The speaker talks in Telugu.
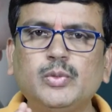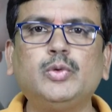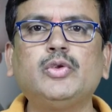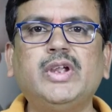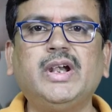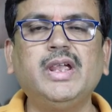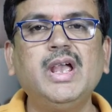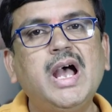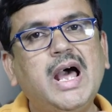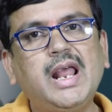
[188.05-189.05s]
ఉంటుందండి
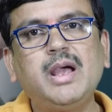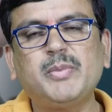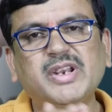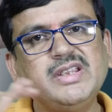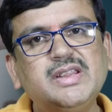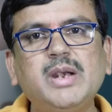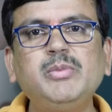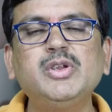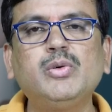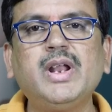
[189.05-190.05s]
అలా ప్రతి దాని
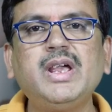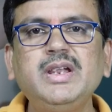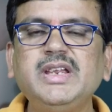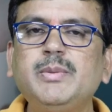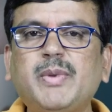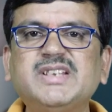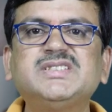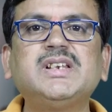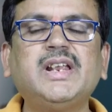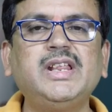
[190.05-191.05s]
మీద కూడా ఈ
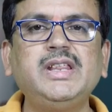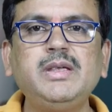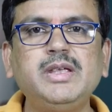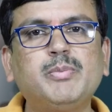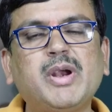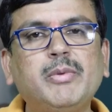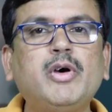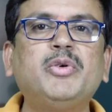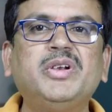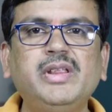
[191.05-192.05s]
పరిస్థితులు అనేది ఈ
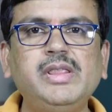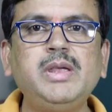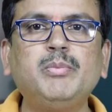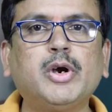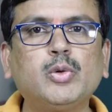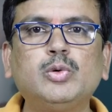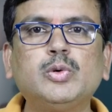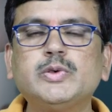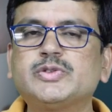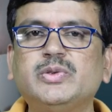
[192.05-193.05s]
ప్రభావం అనేది పడుకుంటూ
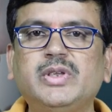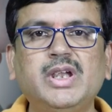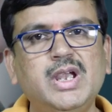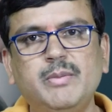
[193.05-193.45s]
వస్తుంది